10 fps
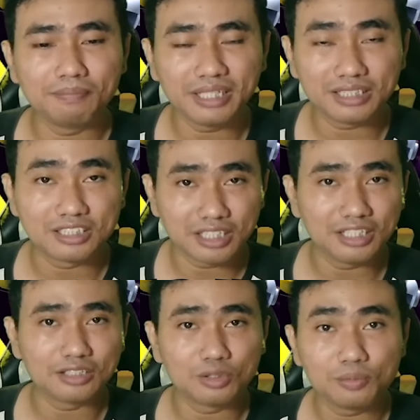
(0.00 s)

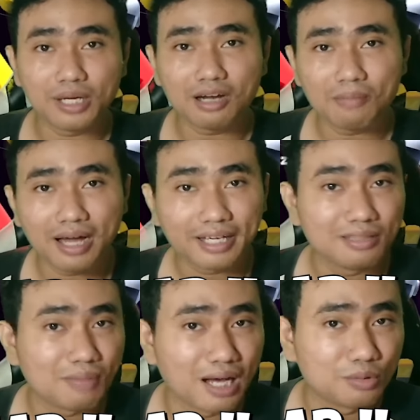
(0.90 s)
mixing gitu biar
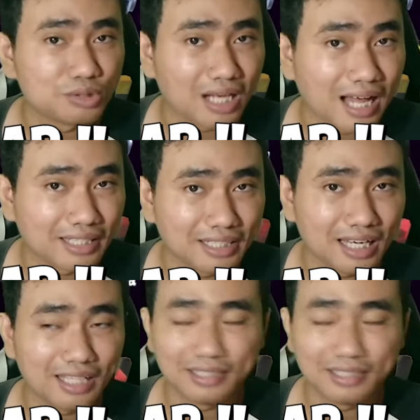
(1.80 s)
makin bagus lagi ya.